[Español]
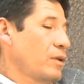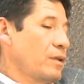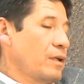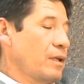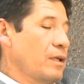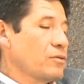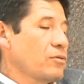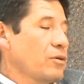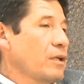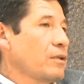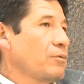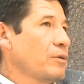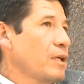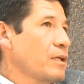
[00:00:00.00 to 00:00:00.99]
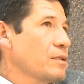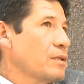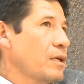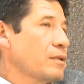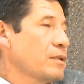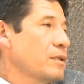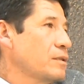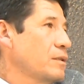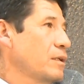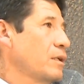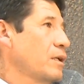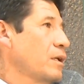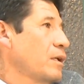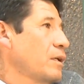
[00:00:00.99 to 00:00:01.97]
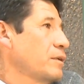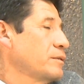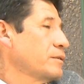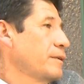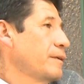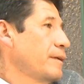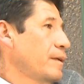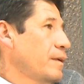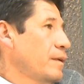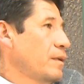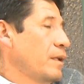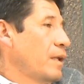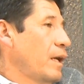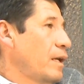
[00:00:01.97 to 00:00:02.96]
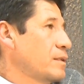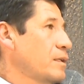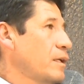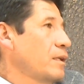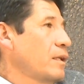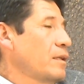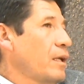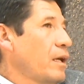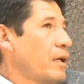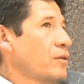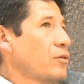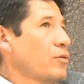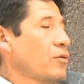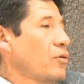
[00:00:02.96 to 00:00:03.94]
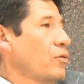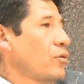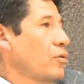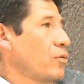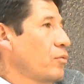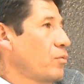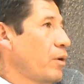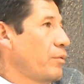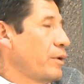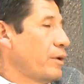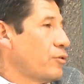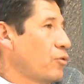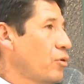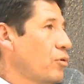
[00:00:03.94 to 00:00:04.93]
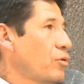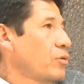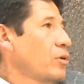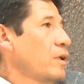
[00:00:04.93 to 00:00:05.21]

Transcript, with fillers: Entre ellas son actividades artísticas, de danza, de teatro, va a haber rock.